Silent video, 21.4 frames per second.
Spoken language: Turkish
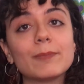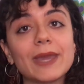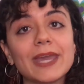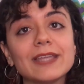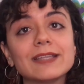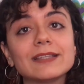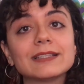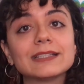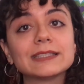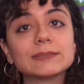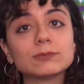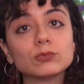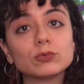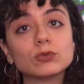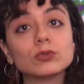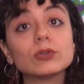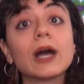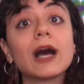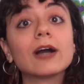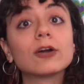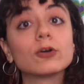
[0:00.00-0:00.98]
beyniniz
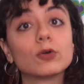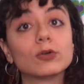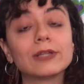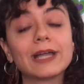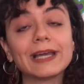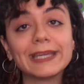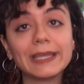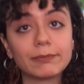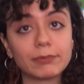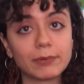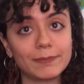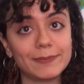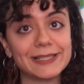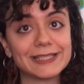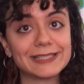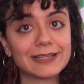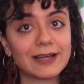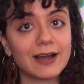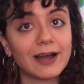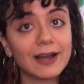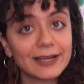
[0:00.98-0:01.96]
bunu daha kolay
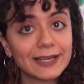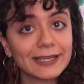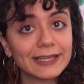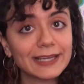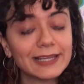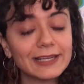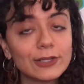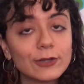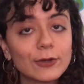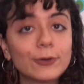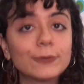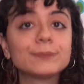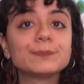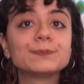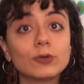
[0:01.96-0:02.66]
yapabilir hale geliyor.